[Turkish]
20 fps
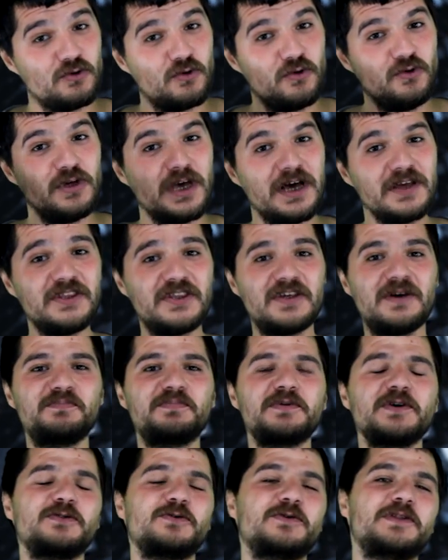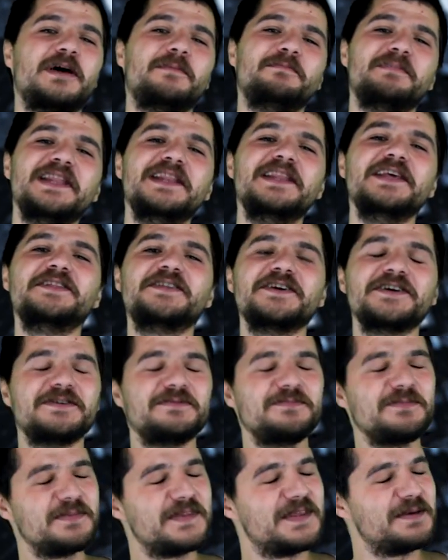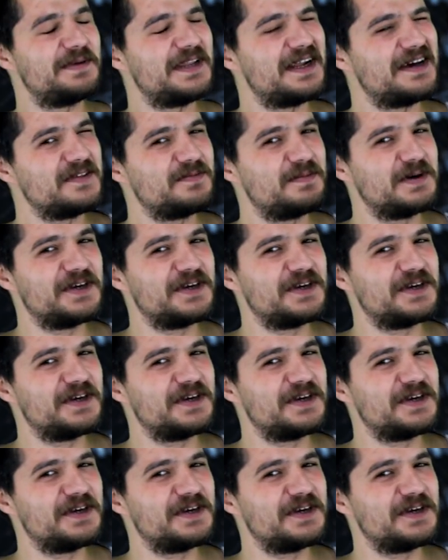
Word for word: dünya şampiyonu olan milli takımımıza biraz